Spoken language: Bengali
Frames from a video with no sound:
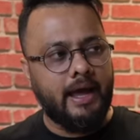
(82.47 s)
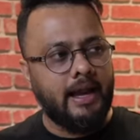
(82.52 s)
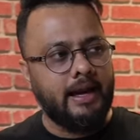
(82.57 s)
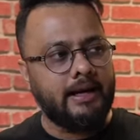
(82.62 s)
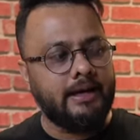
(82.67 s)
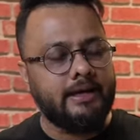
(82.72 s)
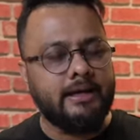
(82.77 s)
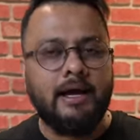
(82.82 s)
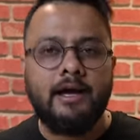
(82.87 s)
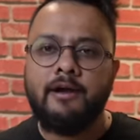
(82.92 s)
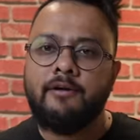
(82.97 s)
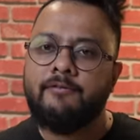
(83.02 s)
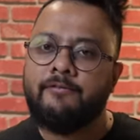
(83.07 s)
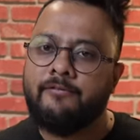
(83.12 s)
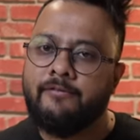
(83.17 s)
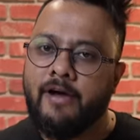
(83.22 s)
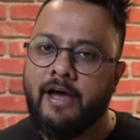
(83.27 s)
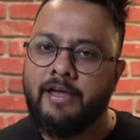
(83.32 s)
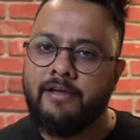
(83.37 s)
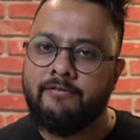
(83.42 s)
এন্টার
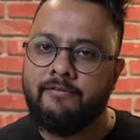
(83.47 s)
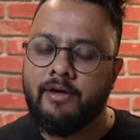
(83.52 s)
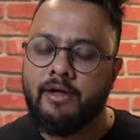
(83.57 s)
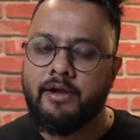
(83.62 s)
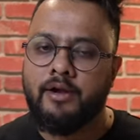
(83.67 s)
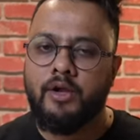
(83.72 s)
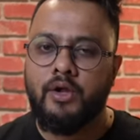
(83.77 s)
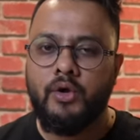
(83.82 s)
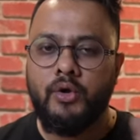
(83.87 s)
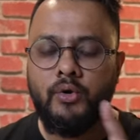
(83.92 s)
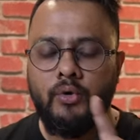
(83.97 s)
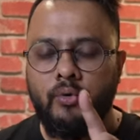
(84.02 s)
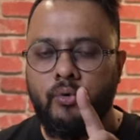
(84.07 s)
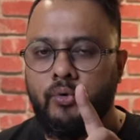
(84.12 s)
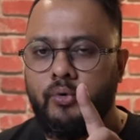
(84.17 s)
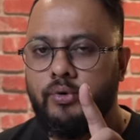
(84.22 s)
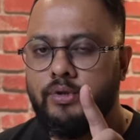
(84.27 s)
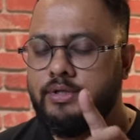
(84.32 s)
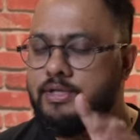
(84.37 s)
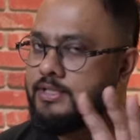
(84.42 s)
ফাইবার নো
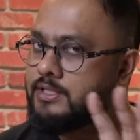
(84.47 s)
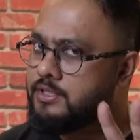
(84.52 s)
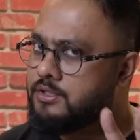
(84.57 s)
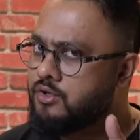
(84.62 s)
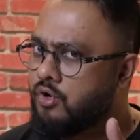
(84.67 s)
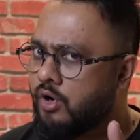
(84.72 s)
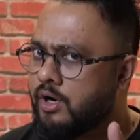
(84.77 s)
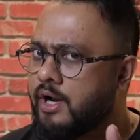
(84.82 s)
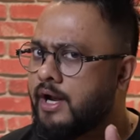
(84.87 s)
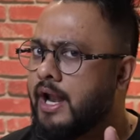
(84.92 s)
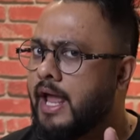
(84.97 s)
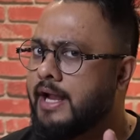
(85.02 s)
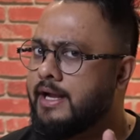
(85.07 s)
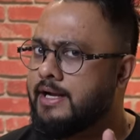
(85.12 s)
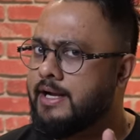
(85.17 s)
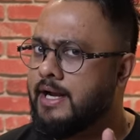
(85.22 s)
দিস ইজ নট এ নাইট